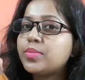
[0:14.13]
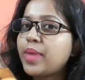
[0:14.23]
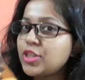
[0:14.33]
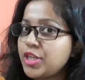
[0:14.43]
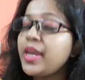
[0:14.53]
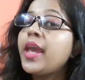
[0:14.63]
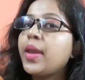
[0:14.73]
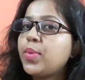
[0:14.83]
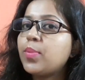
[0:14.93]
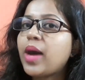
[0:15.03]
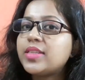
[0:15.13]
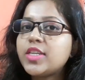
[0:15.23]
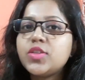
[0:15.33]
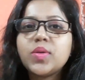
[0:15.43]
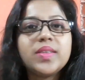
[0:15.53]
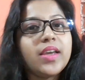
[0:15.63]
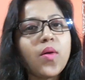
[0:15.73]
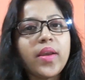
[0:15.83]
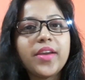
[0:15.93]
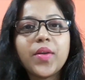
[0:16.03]
ভাসি এবং বাজার চলতি
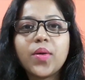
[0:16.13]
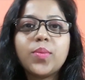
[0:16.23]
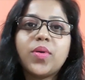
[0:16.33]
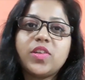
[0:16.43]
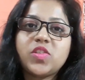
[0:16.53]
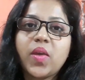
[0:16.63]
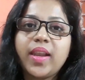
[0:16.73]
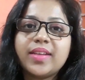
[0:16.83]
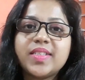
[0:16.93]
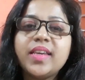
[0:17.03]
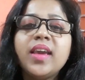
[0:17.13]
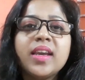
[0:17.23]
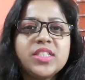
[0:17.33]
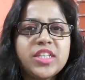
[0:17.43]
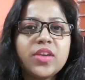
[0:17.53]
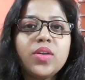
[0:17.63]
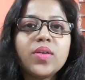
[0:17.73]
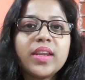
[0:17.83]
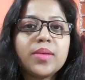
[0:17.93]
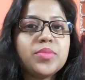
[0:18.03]
অনেক রকম বডি অয়েল আছে যেগুলো
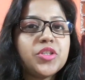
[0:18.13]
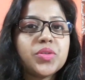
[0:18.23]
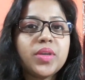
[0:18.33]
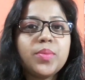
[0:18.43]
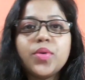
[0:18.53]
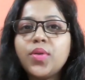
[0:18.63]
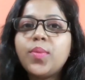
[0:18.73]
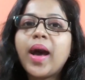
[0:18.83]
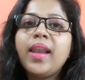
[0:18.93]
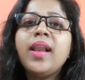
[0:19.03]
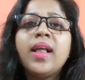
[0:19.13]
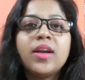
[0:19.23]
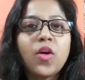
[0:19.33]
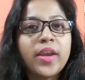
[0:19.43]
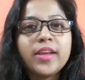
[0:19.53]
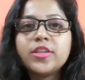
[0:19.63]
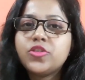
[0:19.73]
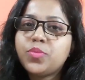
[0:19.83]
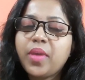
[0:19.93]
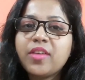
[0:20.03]
কিনা ভীষণই ভুলভাল অনেক কিছু
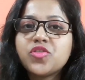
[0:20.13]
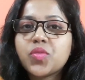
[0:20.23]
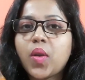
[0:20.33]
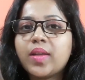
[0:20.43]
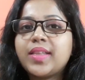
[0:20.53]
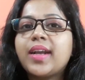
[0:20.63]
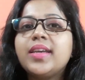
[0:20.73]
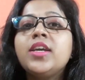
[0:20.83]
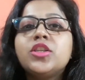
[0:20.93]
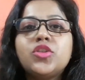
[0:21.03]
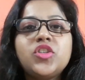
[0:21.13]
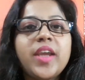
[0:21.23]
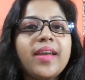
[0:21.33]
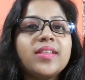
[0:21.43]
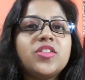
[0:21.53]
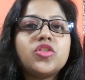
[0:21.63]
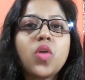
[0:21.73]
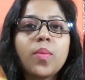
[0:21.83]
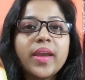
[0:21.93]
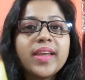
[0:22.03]
মিক্সড করা থাকে তো সেই ক্ষেত্রে
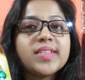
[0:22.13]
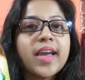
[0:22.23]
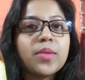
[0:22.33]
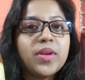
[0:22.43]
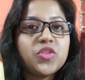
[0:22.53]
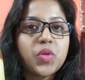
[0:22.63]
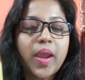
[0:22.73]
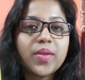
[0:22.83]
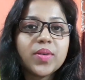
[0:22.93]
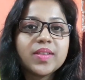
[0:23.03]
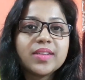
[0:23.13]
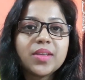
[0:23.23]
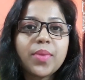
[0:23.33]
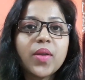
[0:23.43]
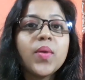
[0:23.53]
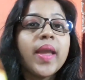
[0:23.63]
সবাই এটা একবার ট্রাই করে দেখতে পারো